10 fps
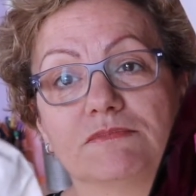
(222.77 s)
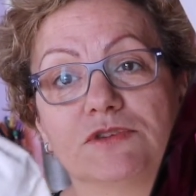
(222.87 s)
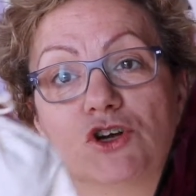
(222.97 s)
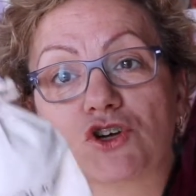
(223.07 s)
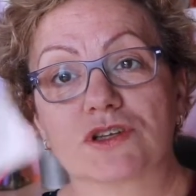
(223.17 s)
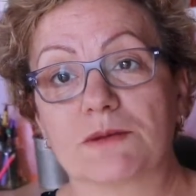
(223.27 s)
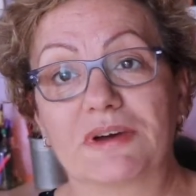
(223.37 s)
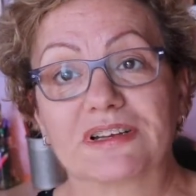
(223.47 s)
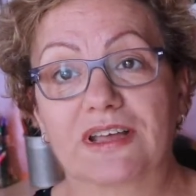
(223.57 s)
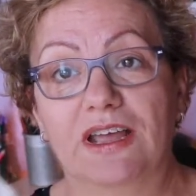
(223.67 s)
no sé
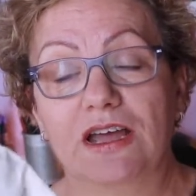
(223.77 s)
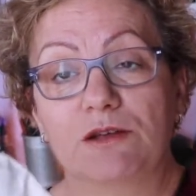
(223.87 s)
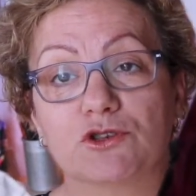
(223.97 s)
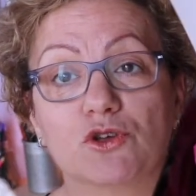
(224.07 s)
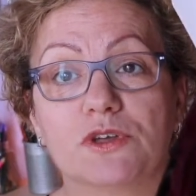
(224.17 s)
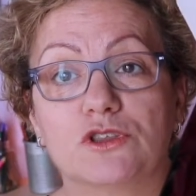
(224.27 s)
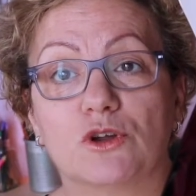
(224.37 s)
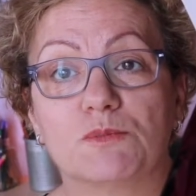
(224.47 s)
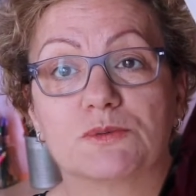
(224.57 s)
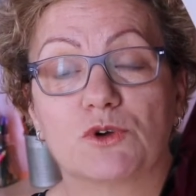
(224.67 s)
más qué hay, estoy viendo
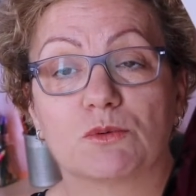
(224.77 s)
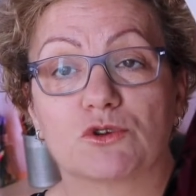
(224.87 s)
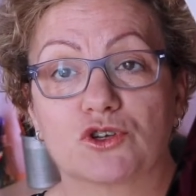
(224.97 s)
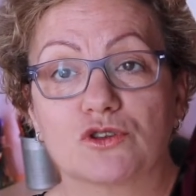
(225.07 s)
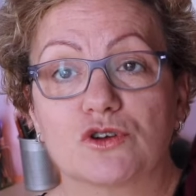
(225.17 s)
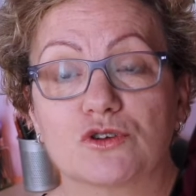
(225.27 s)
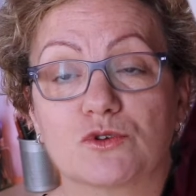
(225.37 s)
lo mismo que vosotros,